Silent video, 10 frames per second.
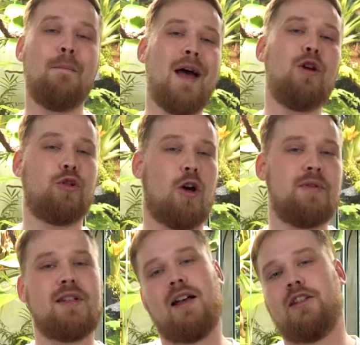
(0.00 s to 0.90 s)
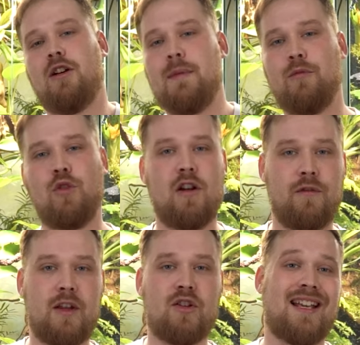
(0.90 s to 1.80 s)
mais le top, ça reste quand même de
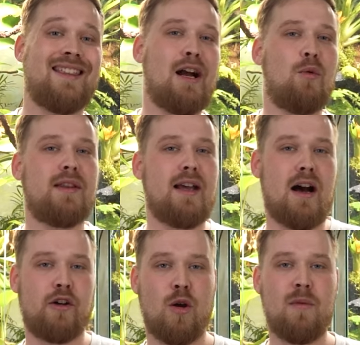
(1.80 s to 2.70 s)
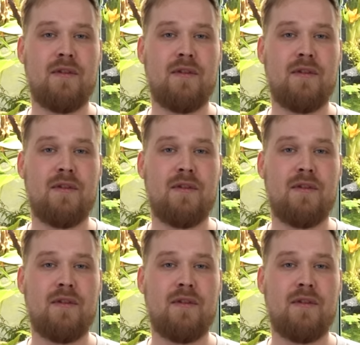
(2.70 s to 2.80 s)
l'élever dans un aquaterrarium